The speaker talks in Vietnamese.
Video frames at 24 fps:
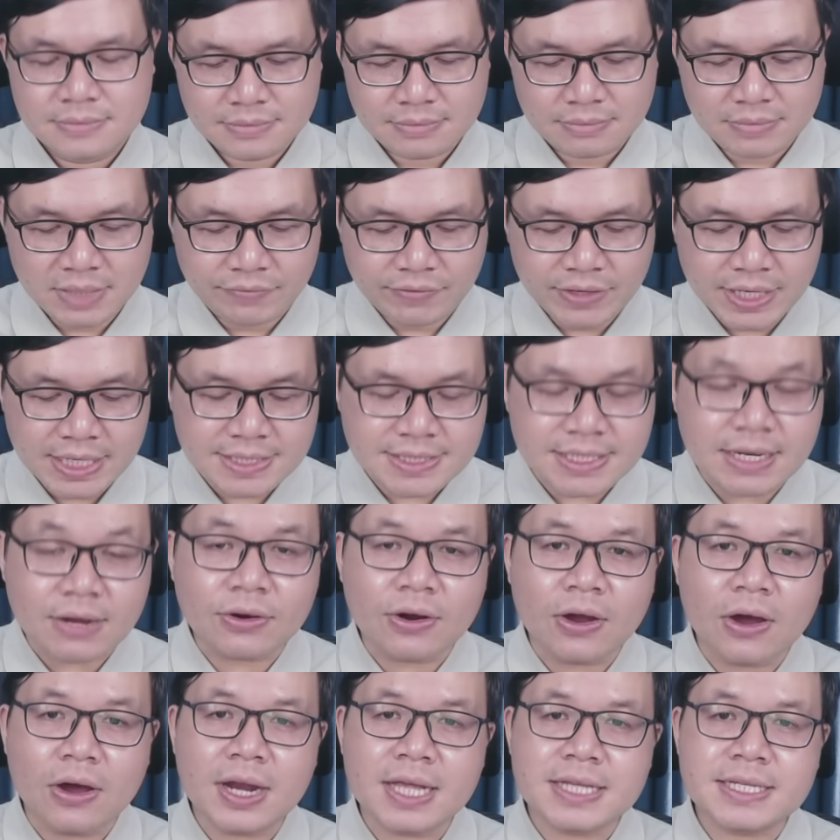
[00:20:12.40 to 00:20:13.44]
Bởi vì đằng sau
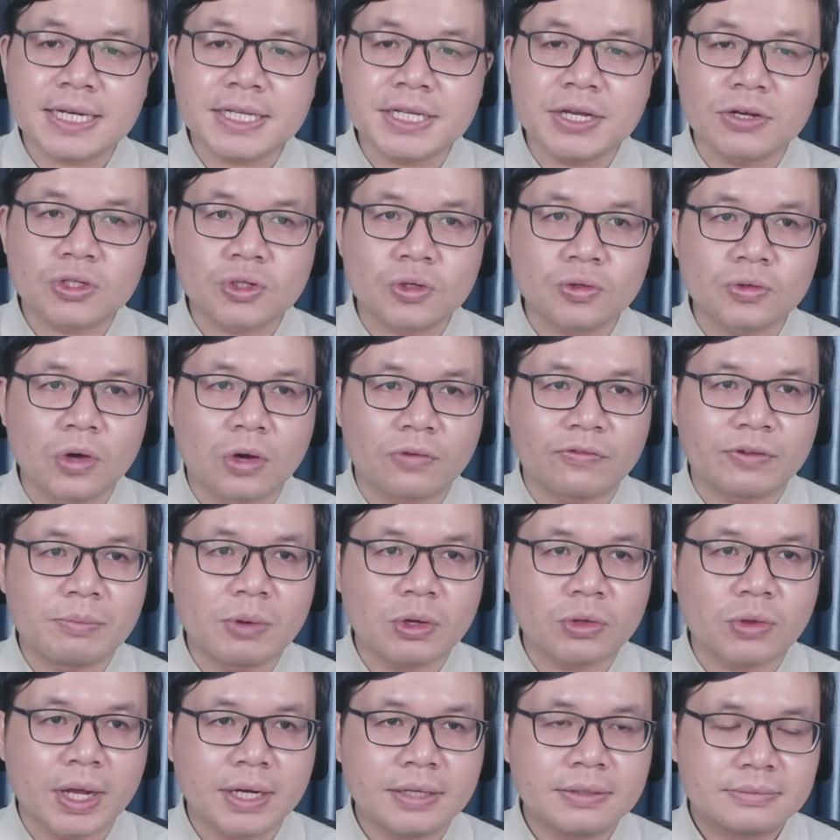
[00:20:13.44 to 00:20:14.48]
nó là rất nhiều xung đột và
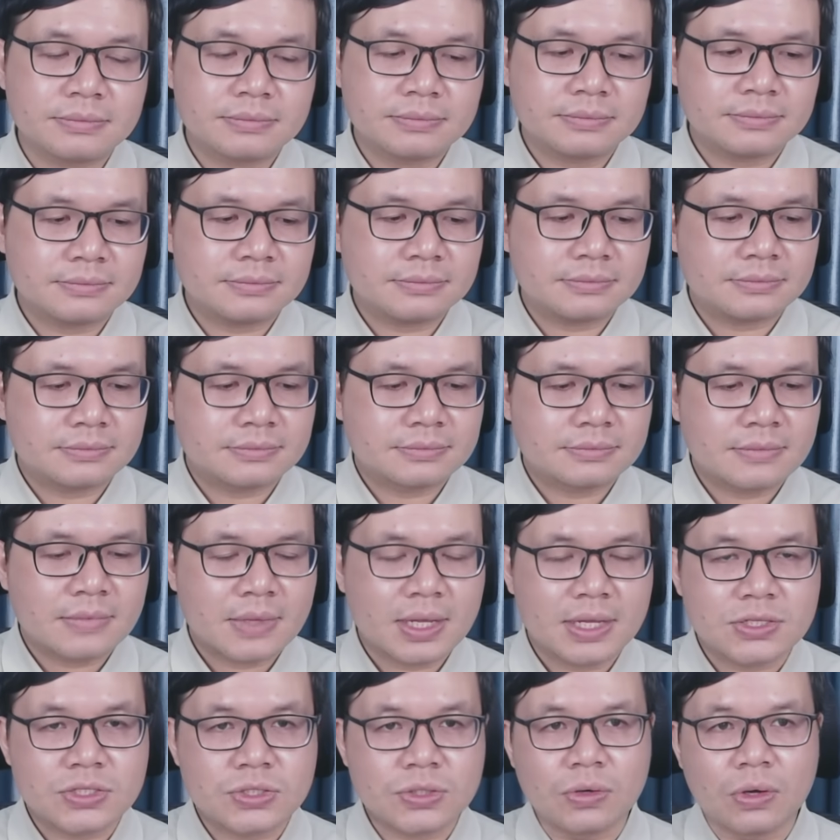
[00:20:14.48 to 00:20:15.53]
mâu thuẫn.
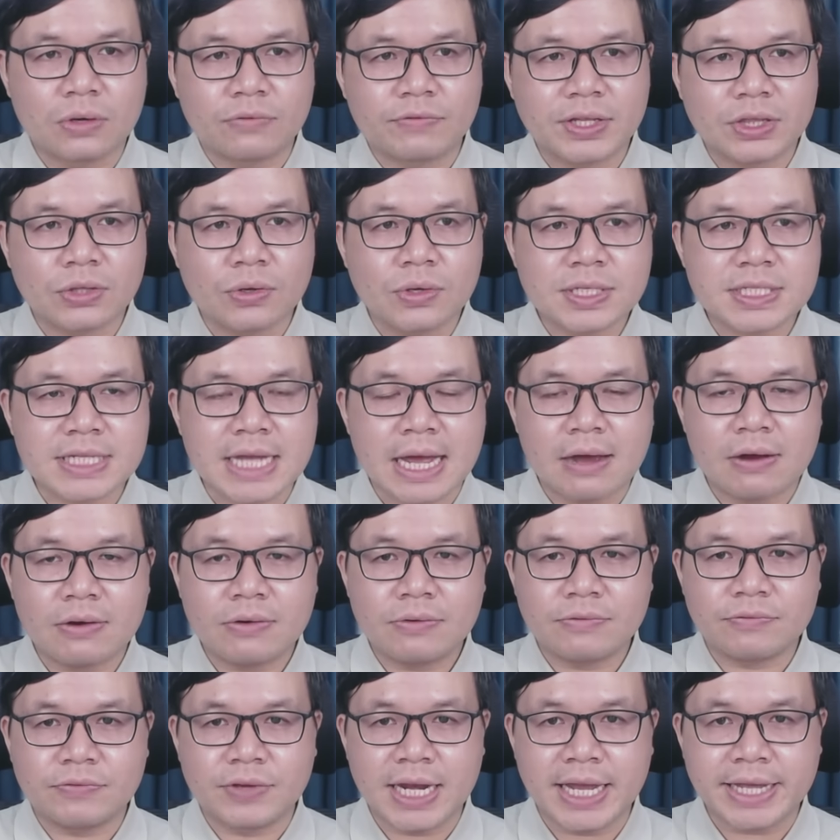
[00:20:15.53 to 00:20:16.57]
Xung đột về tôn
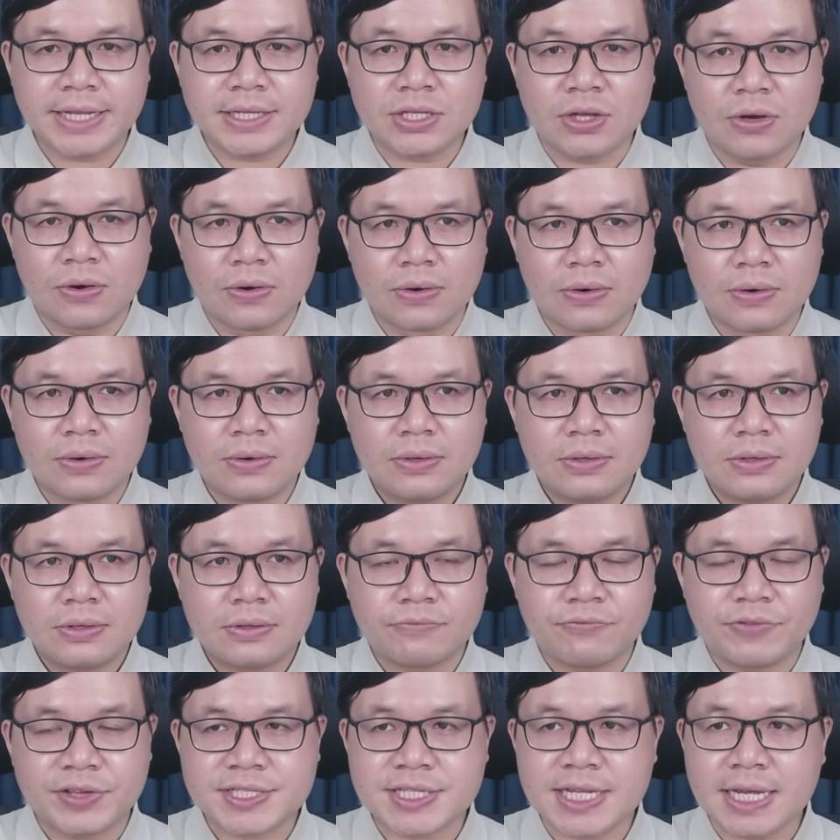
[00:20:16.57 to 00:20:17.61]
giáo, về lãnh thổ,
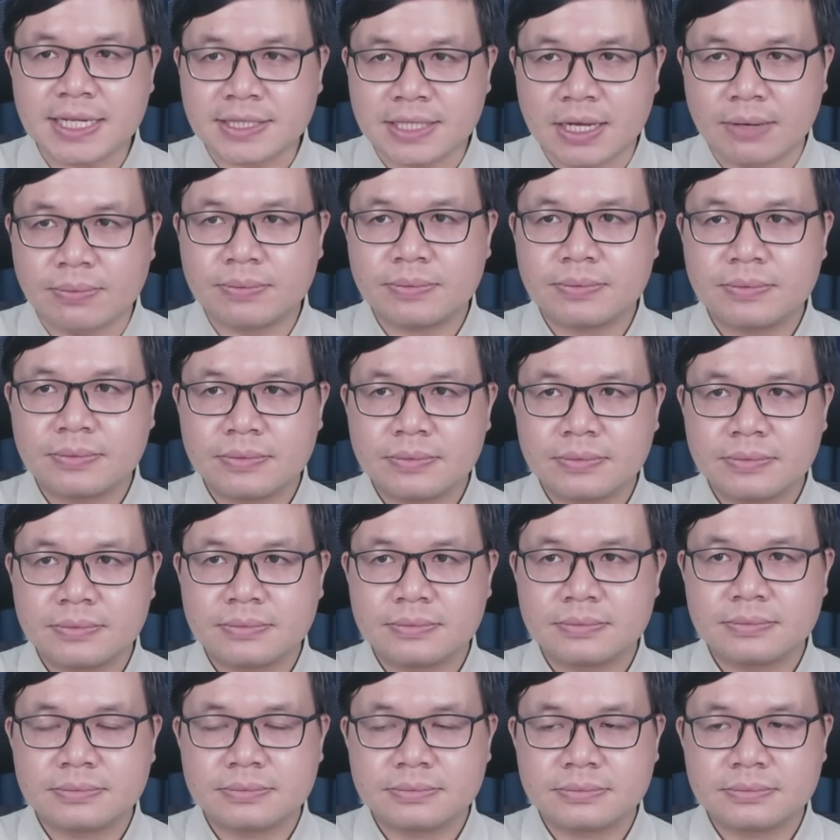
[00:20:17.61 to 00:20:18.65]
về sắc tộc.
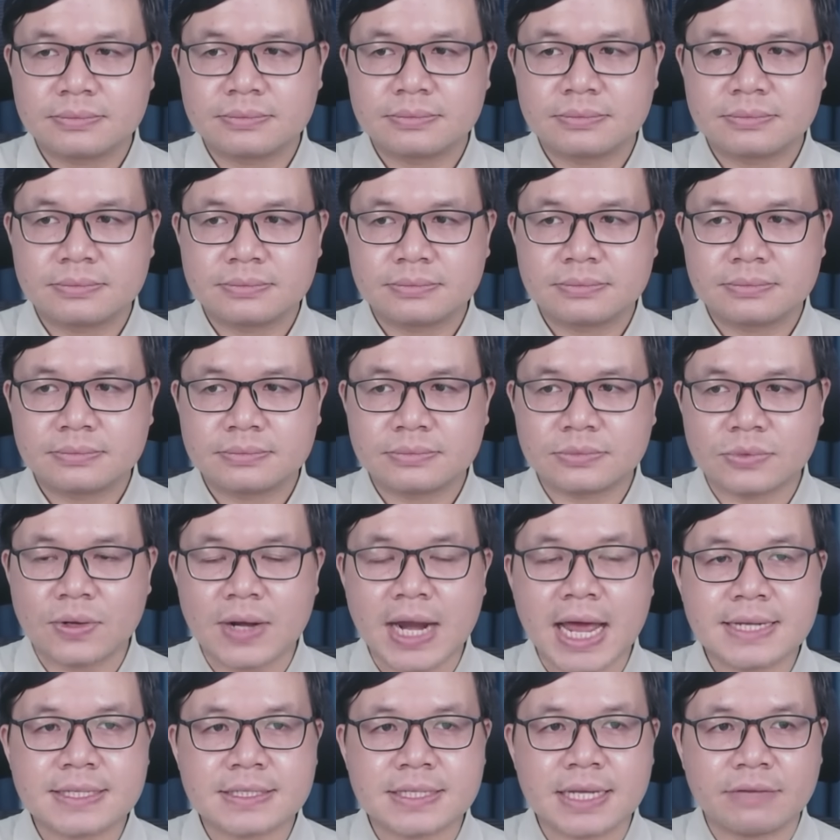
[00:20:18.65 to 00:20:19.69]
Nó
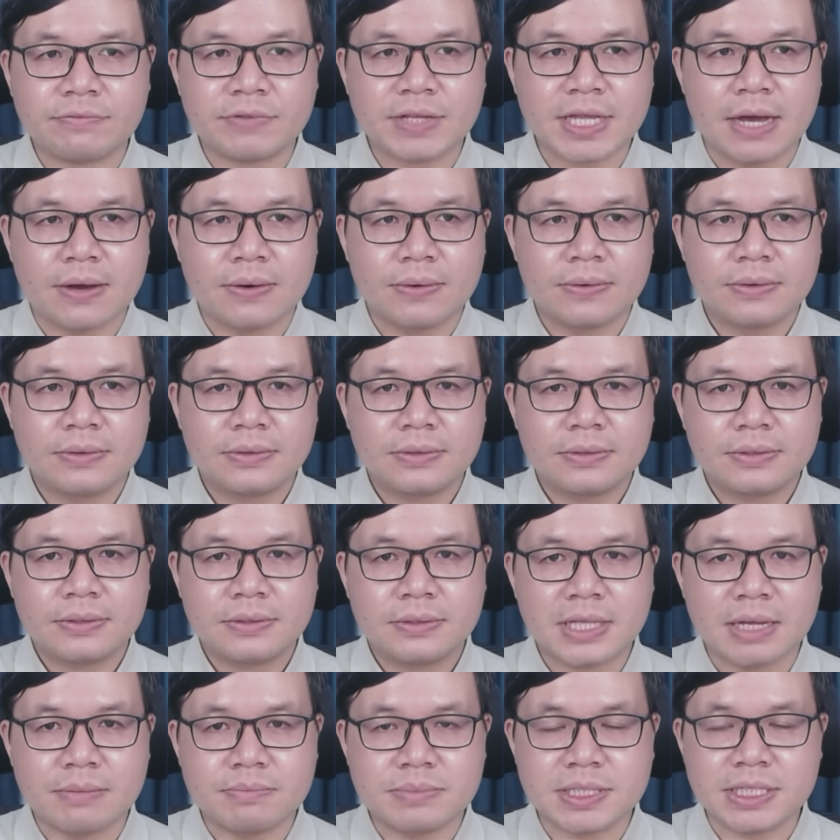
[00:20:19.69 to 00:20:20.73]
đan xen với nhau.
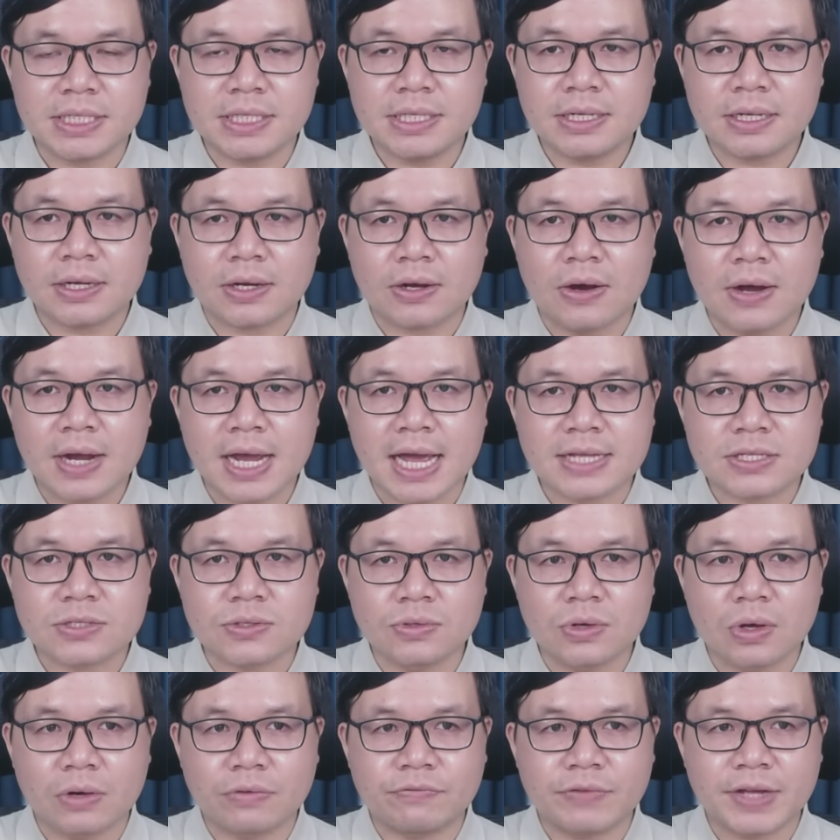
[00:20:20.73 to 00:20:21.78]
Thậm chí là có cả
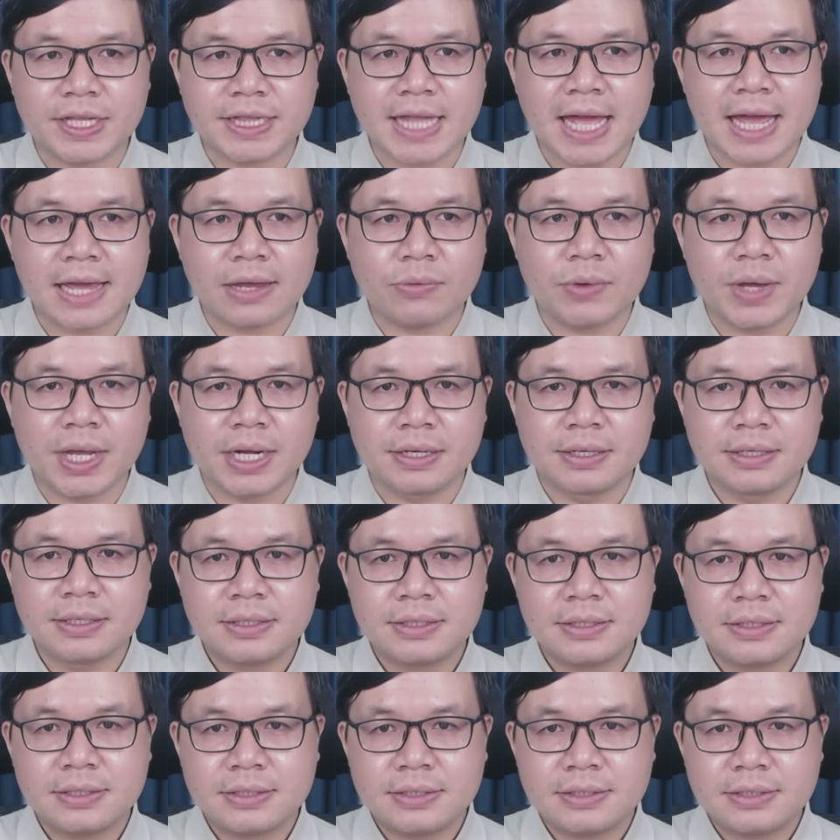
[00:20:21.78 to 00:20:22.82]
xung đột về tài nguyên,
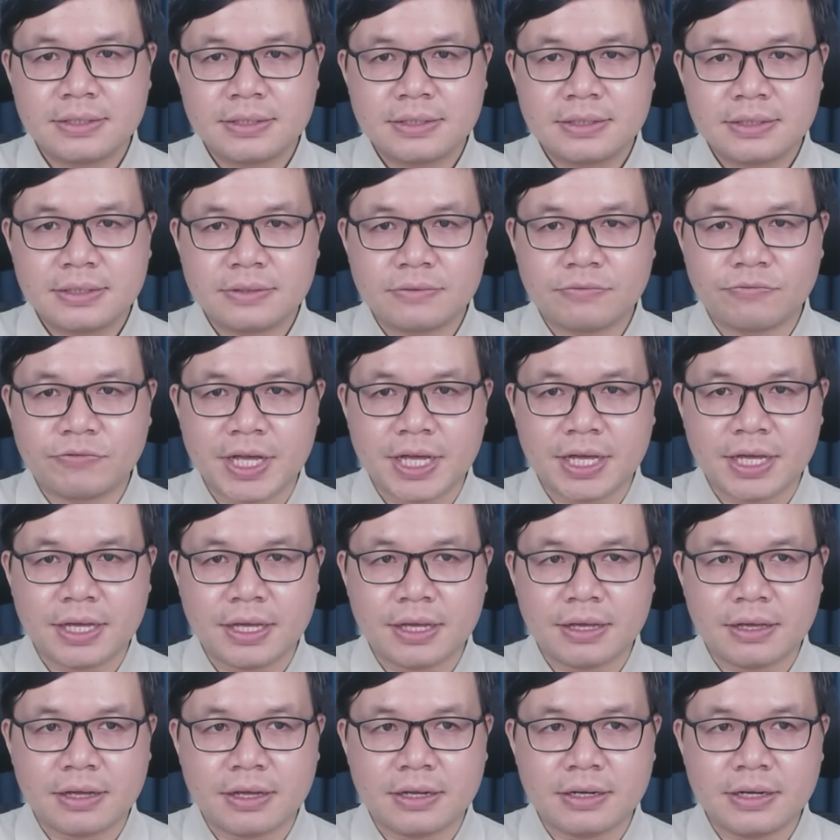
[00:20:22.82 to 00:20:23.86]

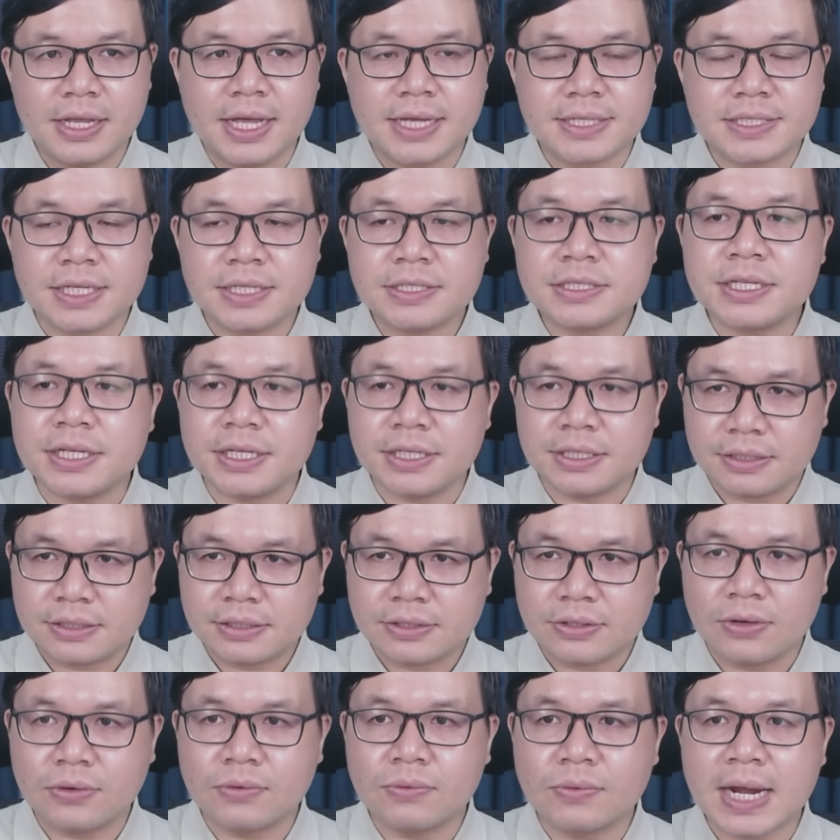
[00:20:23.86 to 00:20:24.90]
về địa chính trị
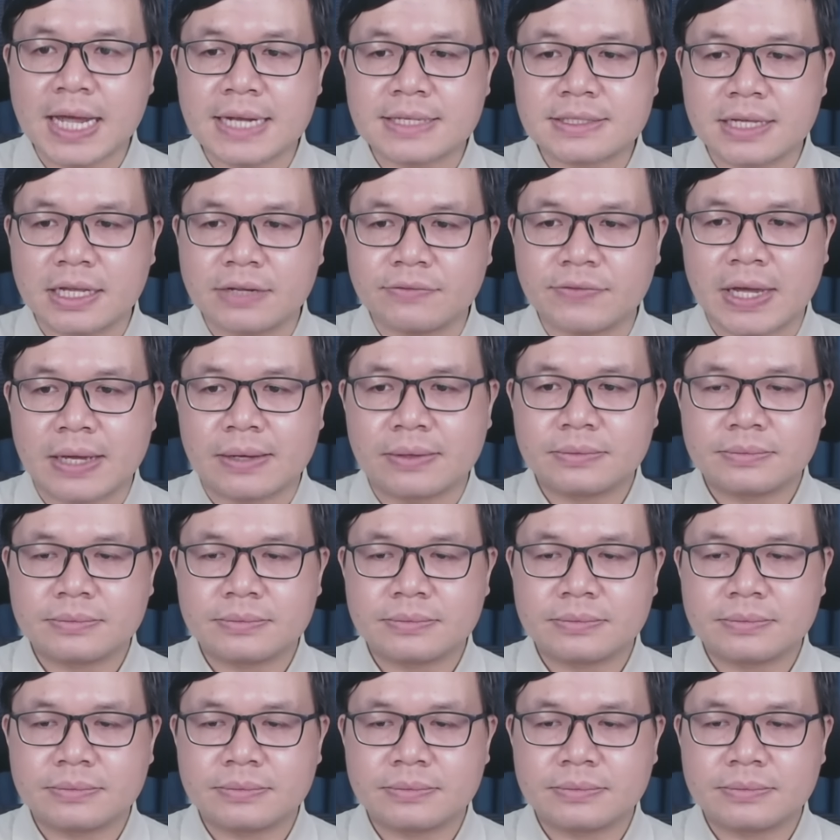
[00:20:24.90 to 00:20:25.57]
nó cũng đan xen vào.